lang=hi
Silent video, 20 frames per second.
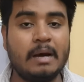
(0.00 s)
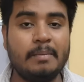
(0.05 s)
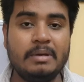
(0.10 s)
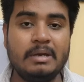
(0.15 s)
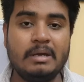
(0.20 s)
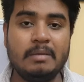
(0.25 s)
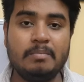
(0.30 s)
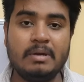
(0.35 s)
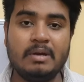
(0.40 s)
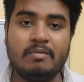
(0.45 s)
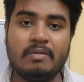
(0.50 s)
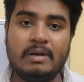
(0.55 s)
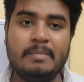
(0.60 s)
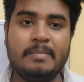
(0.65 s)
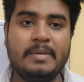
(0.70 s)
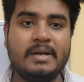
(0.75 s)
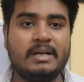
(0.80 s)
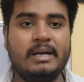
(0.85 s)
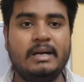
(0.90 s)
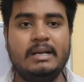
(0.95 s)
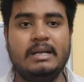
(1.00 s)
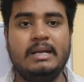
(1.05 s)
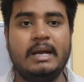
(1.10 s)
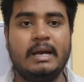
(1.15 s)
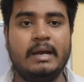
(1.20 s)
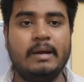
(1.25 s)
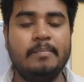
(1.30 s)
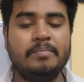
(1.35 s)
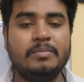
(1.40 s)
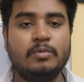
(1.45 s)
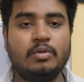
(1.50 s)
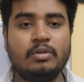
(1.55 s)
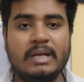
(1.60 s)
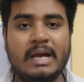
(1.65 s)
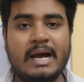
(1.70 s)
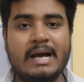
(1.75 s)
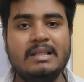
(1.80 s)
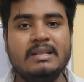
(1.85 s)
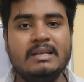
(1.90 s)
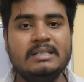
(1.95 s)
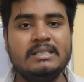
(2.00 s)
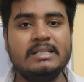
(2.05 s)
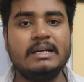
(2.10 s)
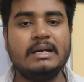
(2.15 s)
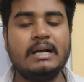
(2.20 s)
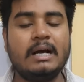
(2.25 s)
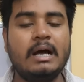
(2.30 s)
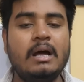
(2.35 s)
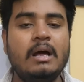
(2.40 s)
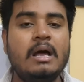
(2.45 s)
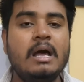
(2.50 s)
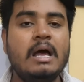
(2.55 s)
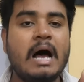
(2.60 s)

अभी भी लिमिटेड ही हैं तो ध्यान दीजिएगा